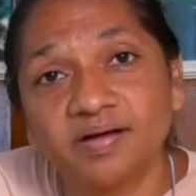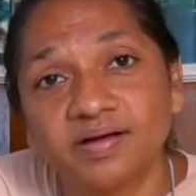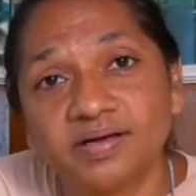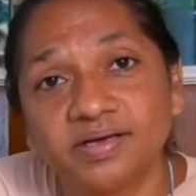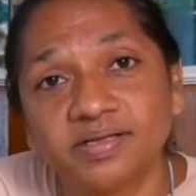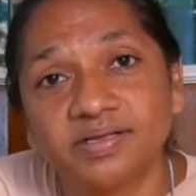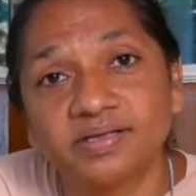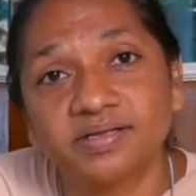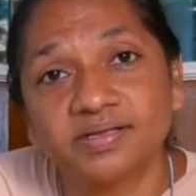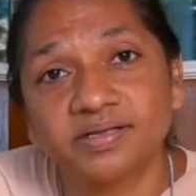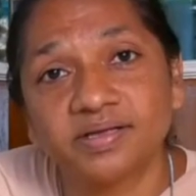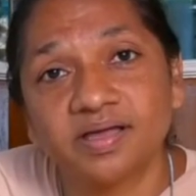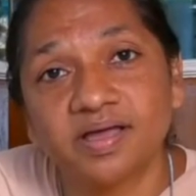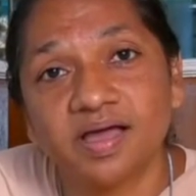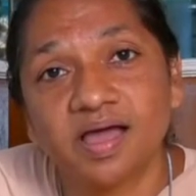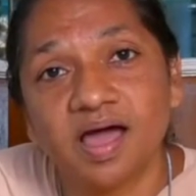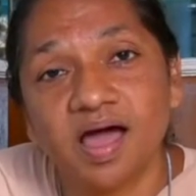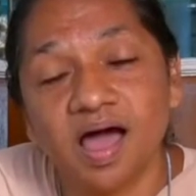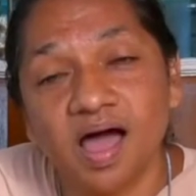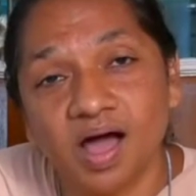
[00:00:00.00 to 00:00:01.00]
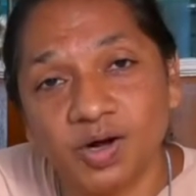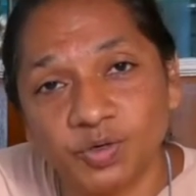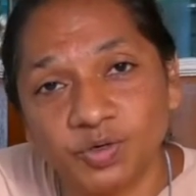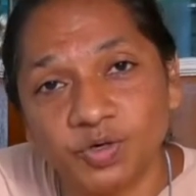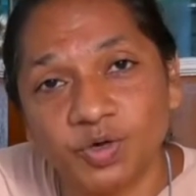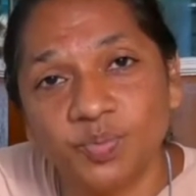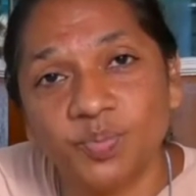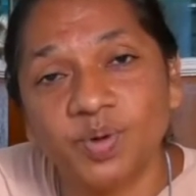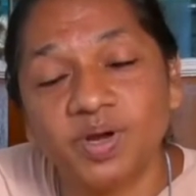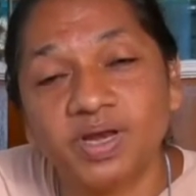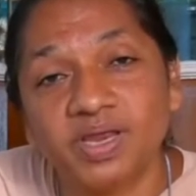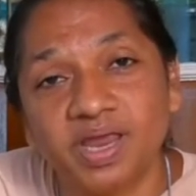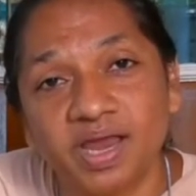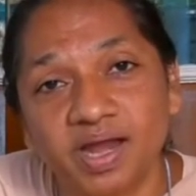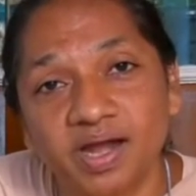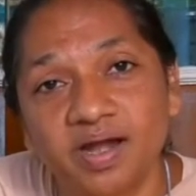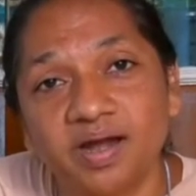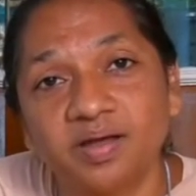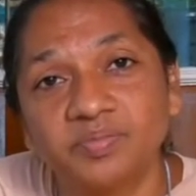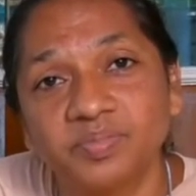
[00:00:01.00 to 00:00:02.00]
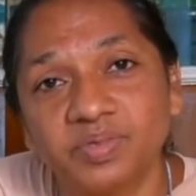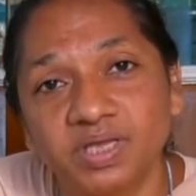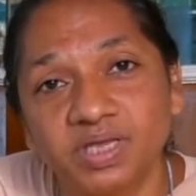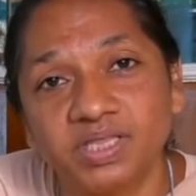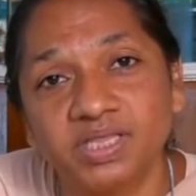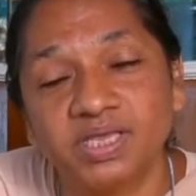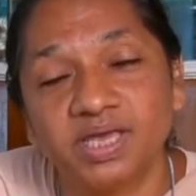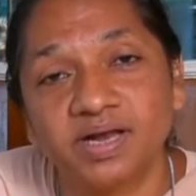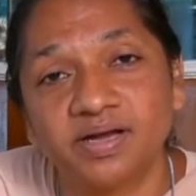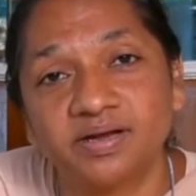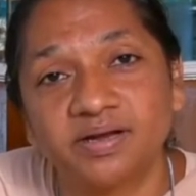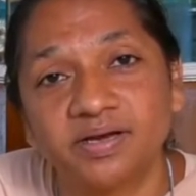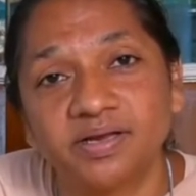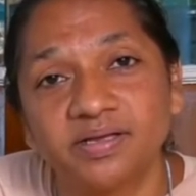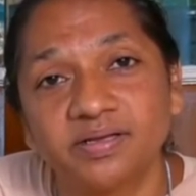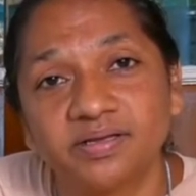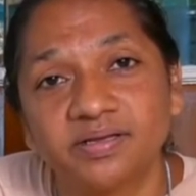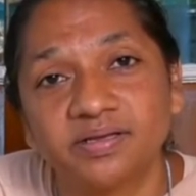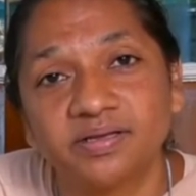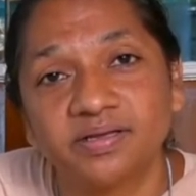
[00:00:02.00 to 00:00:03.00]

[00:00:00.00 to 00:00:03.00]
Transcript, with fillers: ஆண்டு அக்டோபர் ஏழாம் தேதி அன்று